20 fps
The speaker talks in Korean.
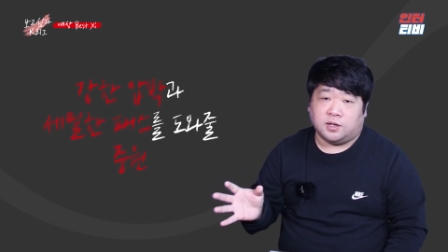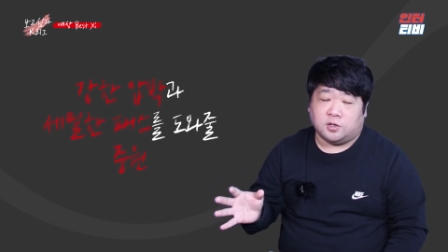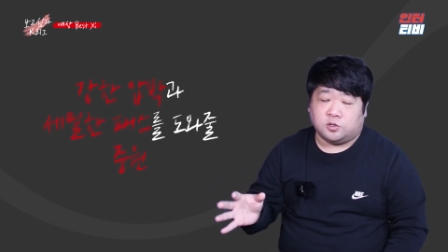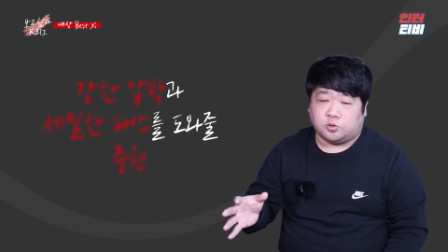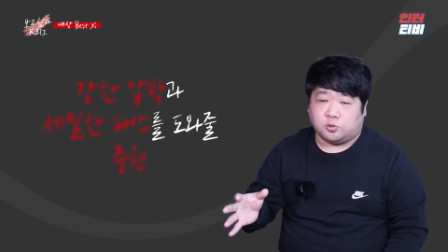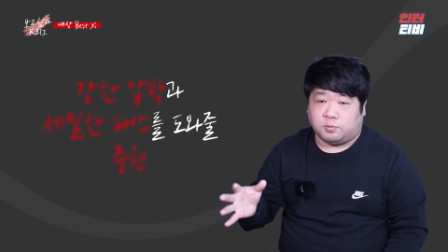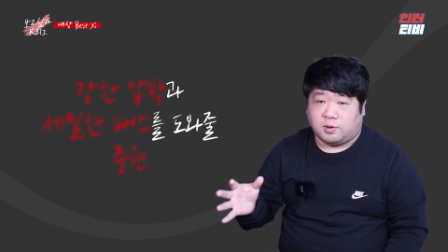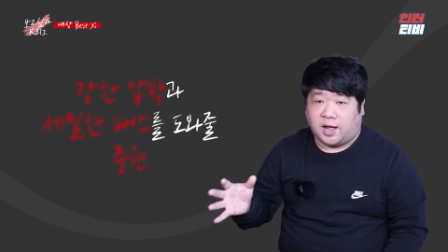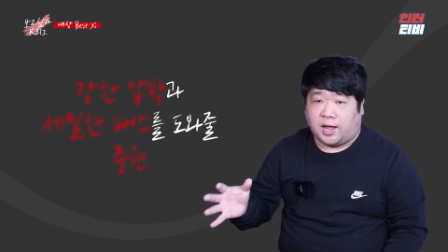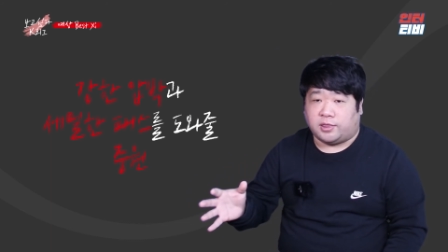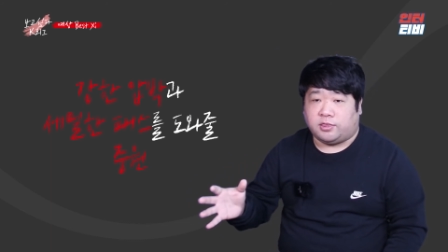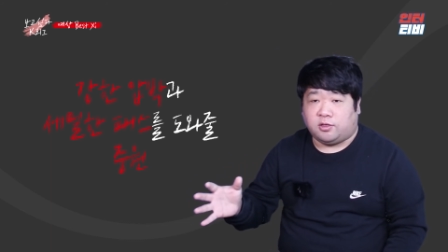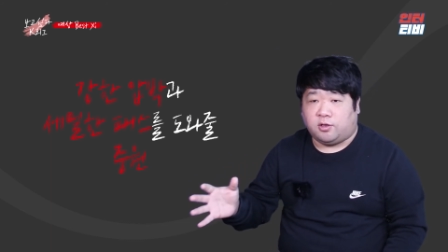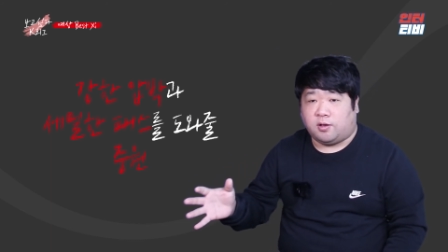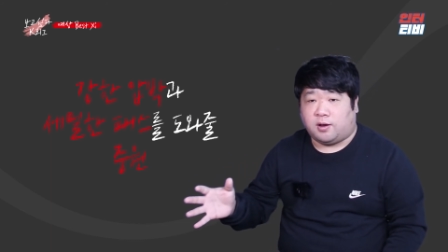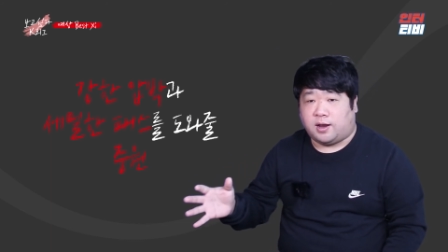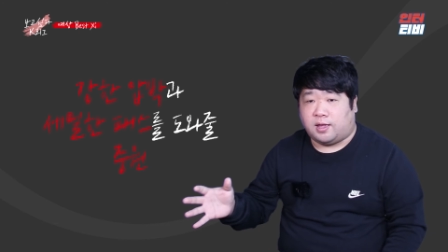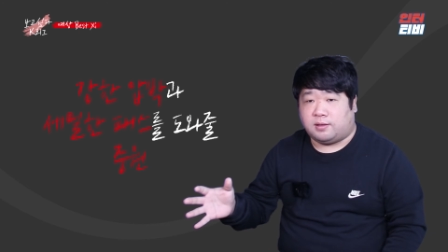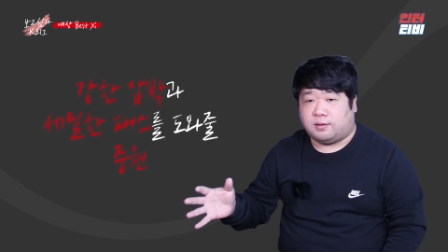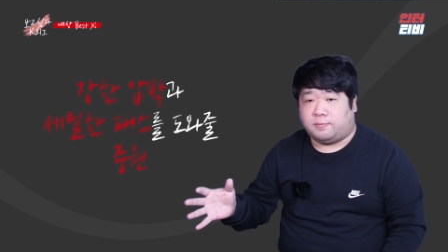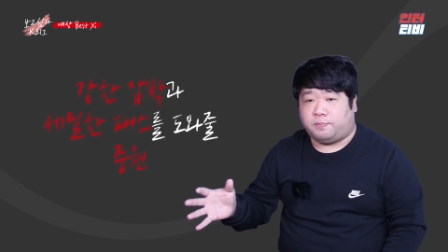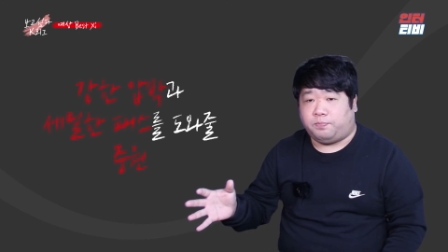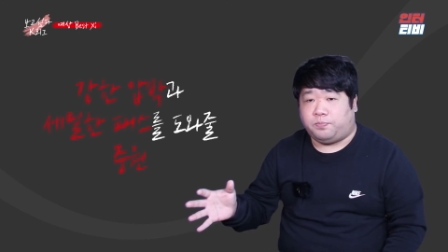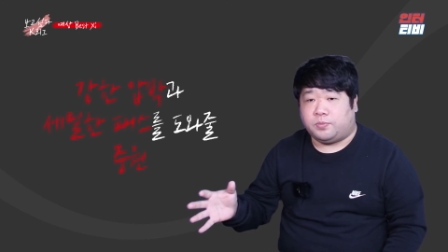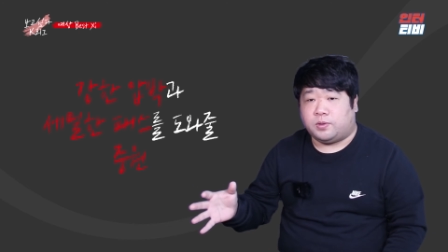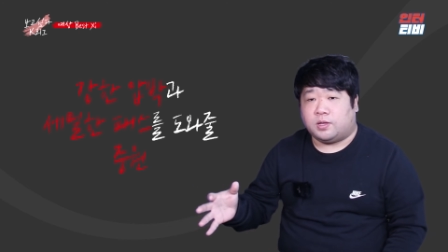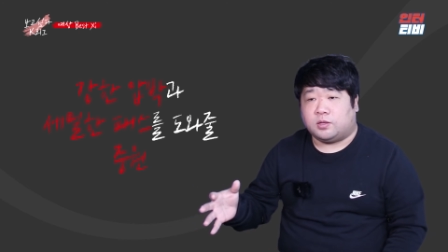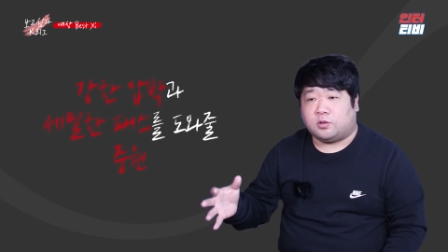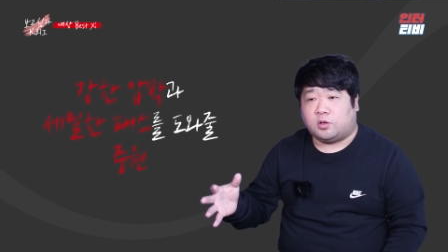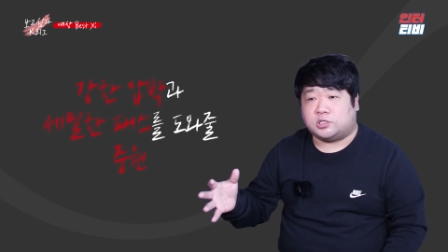좀 간결한
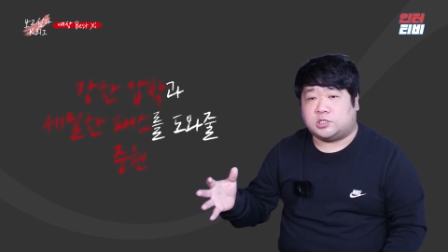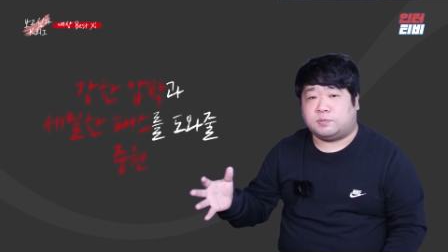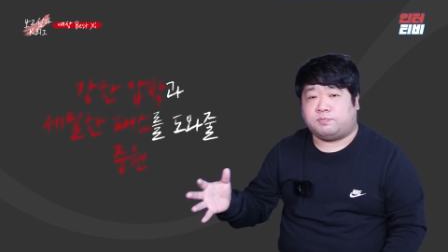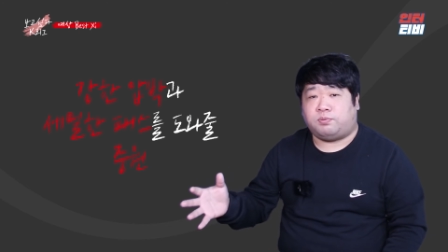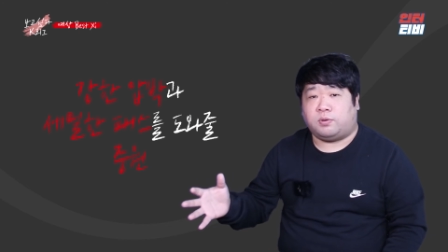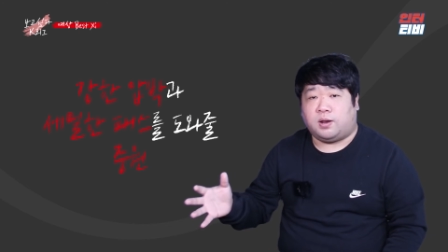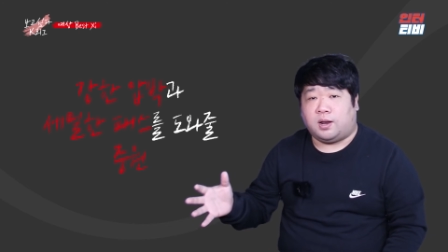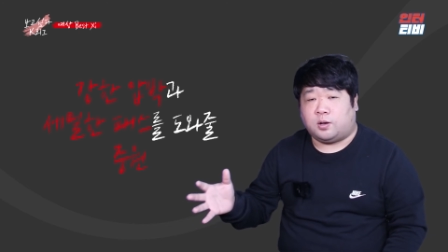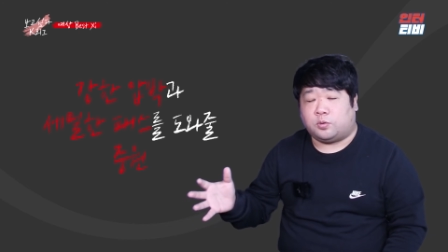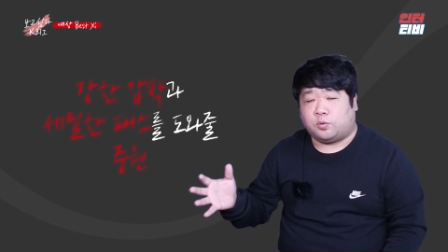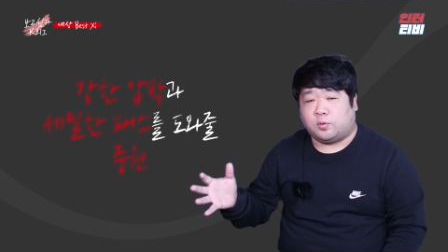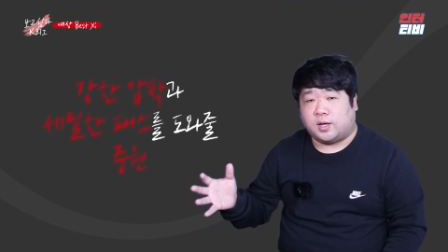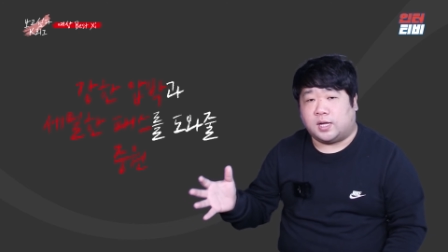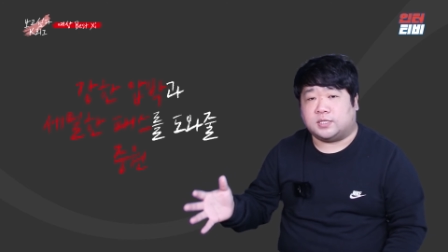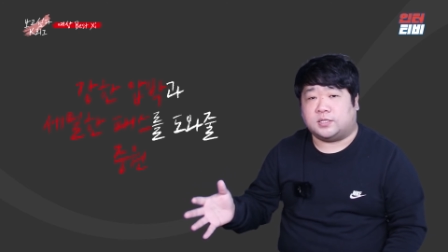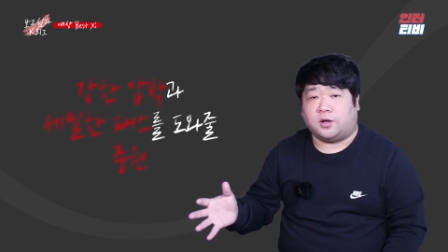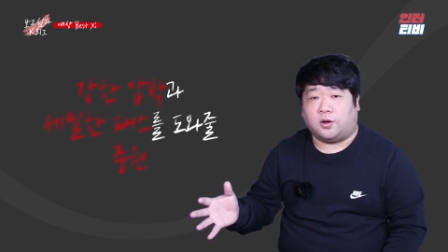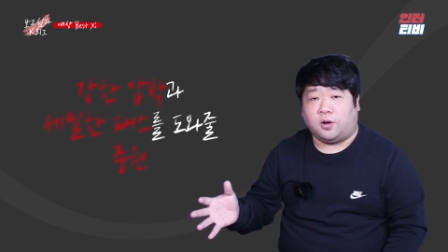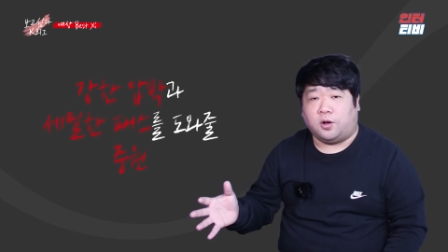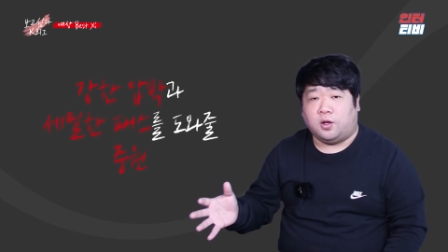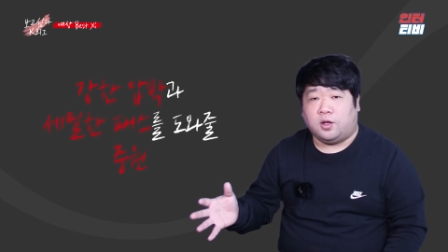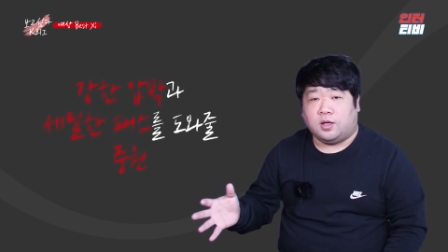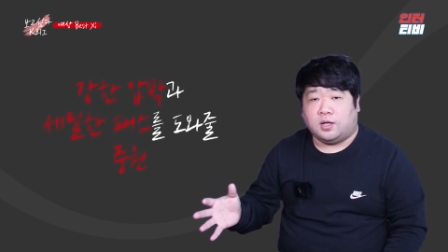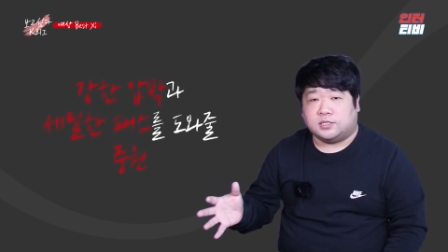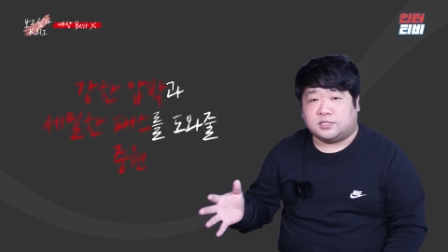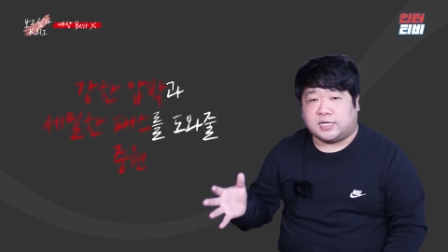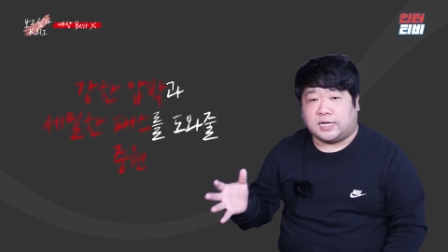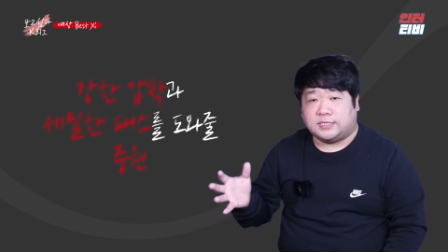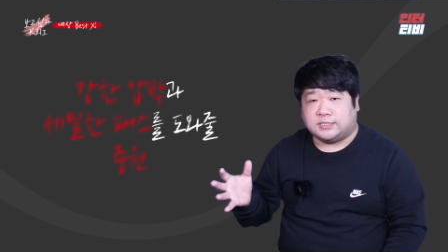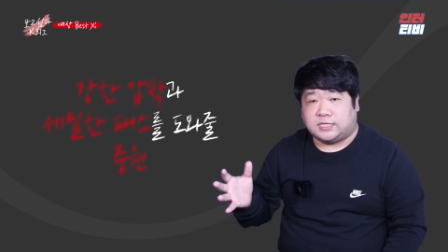터치 플레이를 통해서
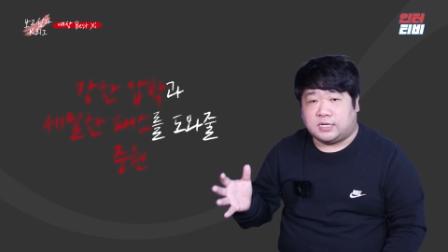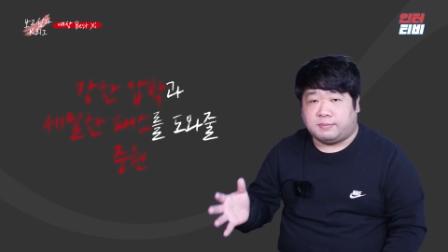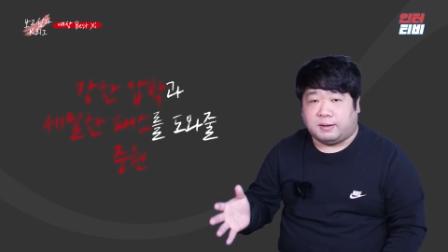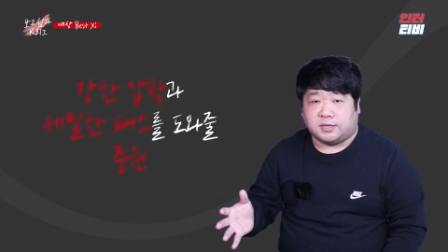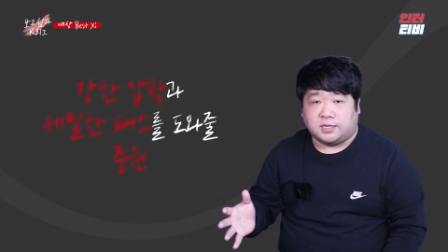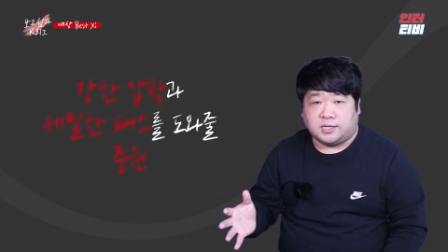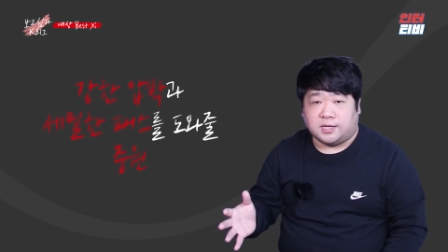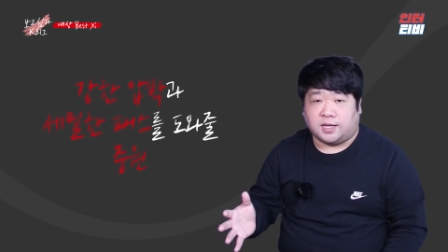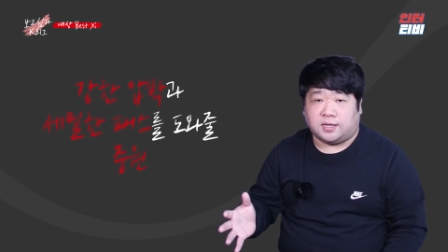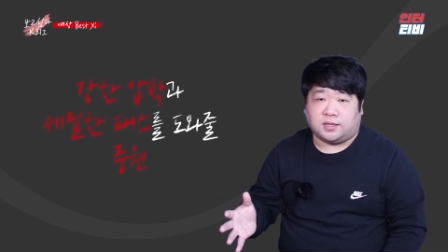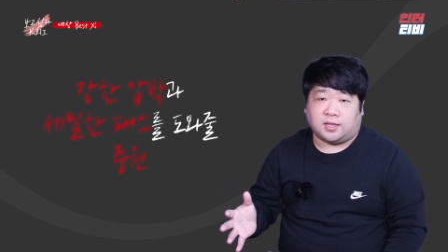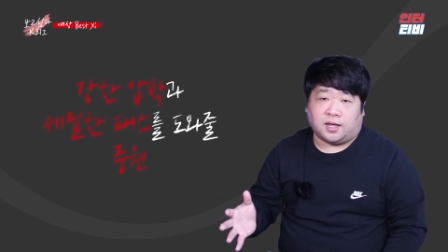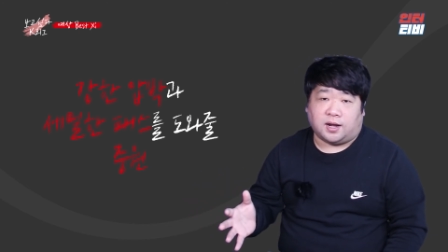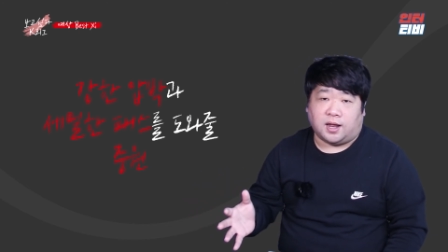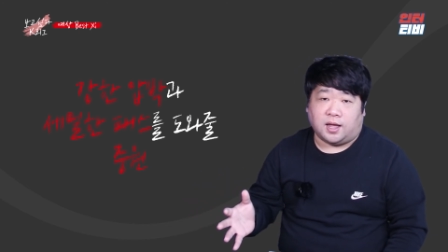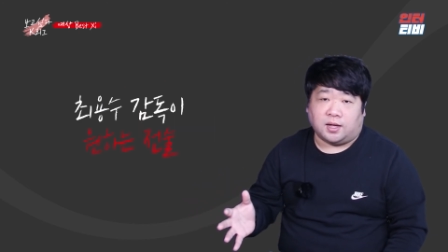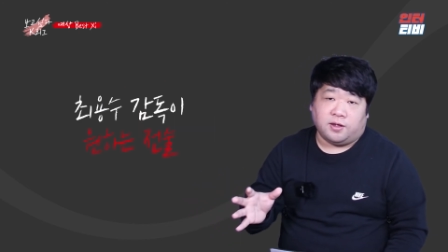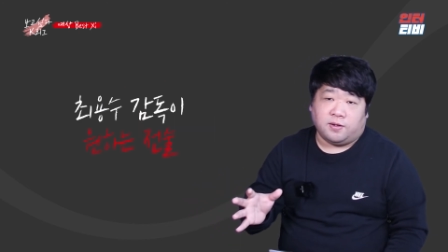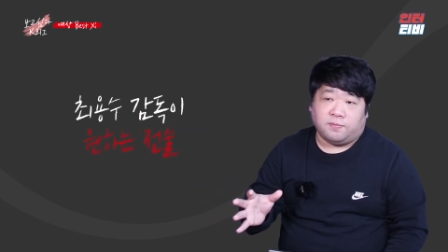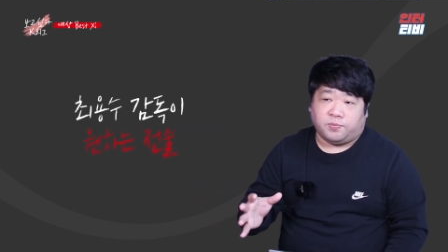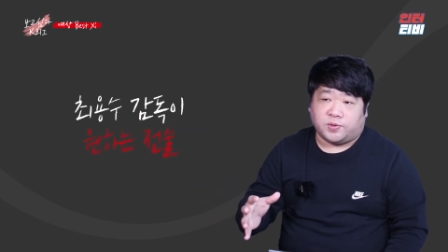찬스를 만들겠다라.